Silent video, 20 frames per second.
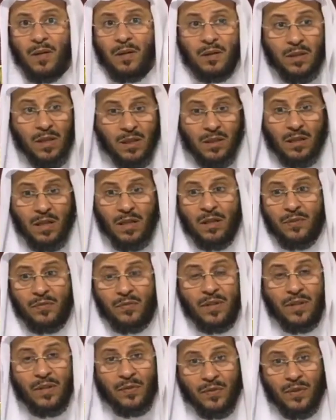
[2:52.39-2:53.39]
يعني
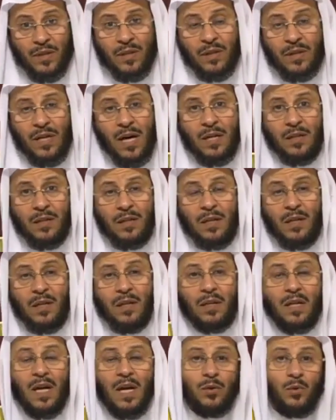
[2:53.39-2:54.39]
في في كان
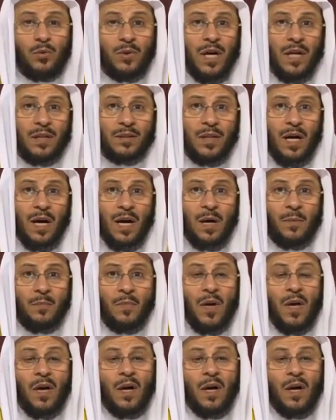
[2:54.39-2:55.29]
كان هناك طعام